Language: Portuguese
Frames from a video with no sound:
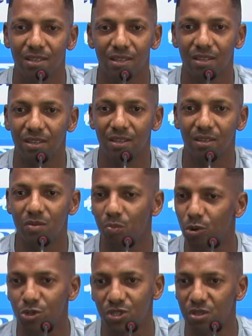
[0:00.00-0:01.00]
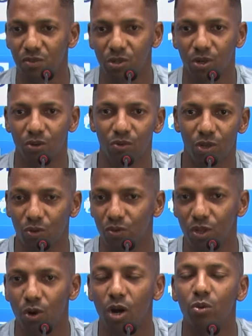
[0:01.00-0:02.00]
que, que impossível não, não,
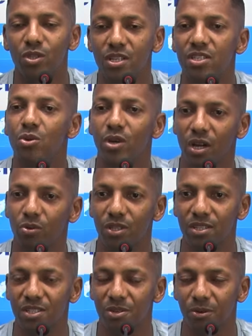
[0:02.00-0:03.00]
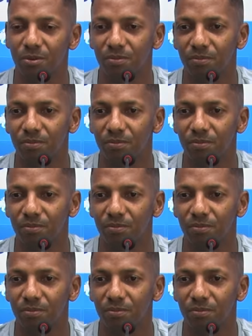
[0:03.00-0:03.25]
não acontecer o que aconteceu.